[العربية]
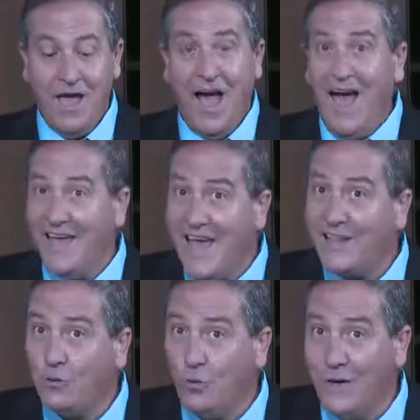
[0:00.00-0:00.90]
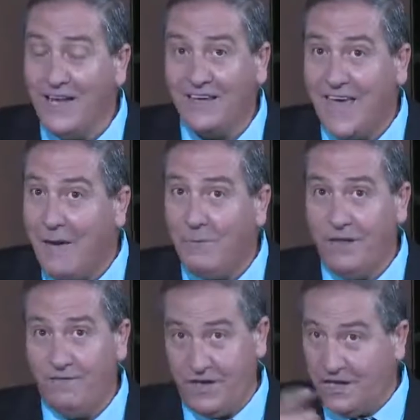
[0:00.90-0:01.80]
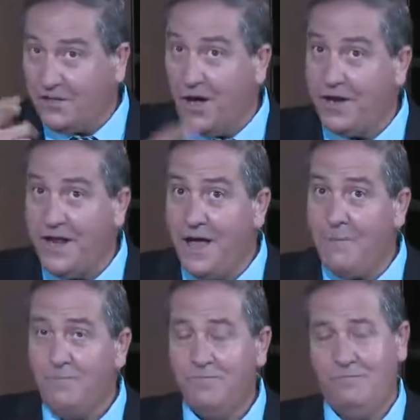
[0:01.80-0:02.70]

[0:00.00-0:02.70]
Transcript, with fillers: حياته الكاملة فيك تقارنها